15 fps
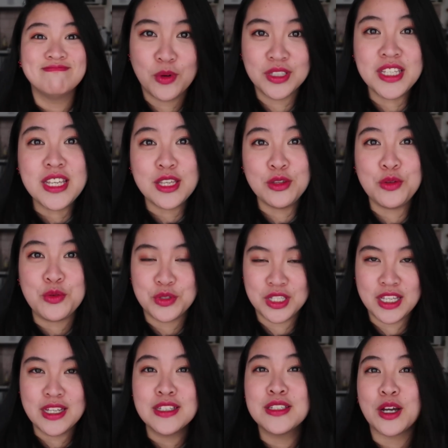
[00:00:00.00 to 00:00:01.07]
我是以女
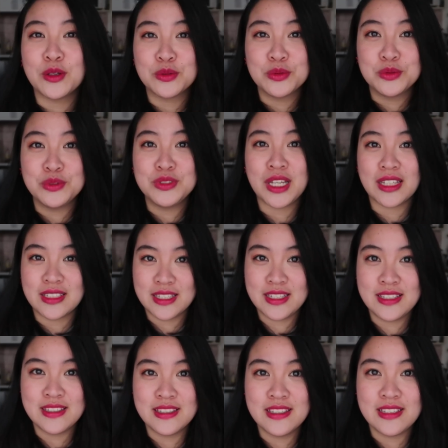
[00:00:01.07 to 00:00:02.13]
生的角度去讲这
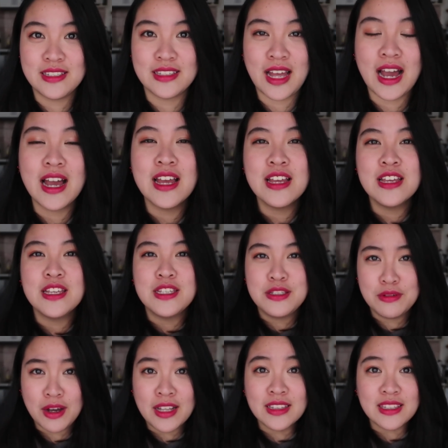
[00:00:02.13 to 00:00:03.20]
件事情啊，
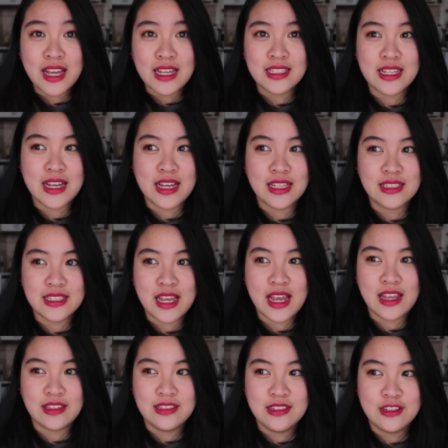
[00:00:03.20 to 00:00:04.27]
希望大家
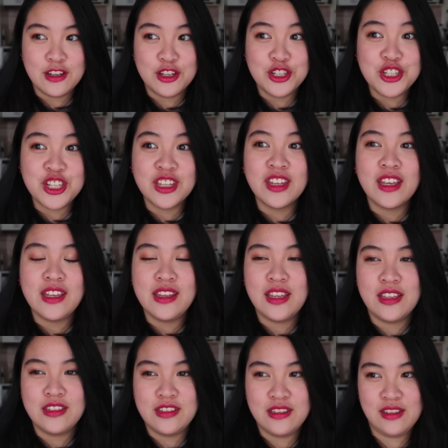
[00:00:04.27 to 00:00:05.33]
在这新的一
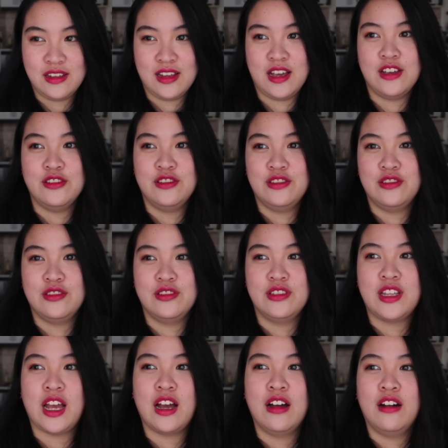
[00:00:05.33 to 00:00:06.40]
年新的开始，
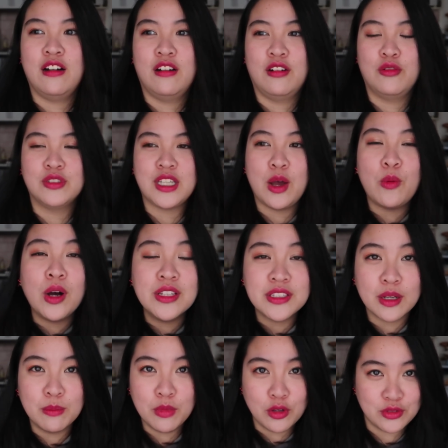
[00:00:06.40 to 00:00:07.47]
然后在完
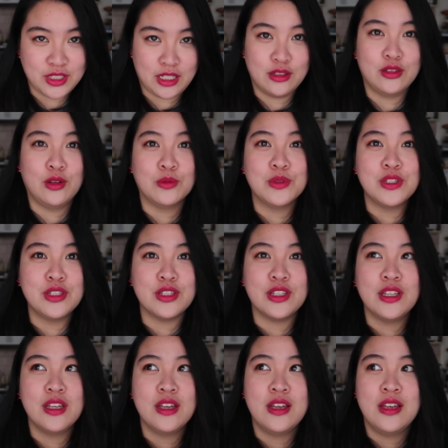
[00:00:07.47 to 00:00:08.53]
成梦想的同时，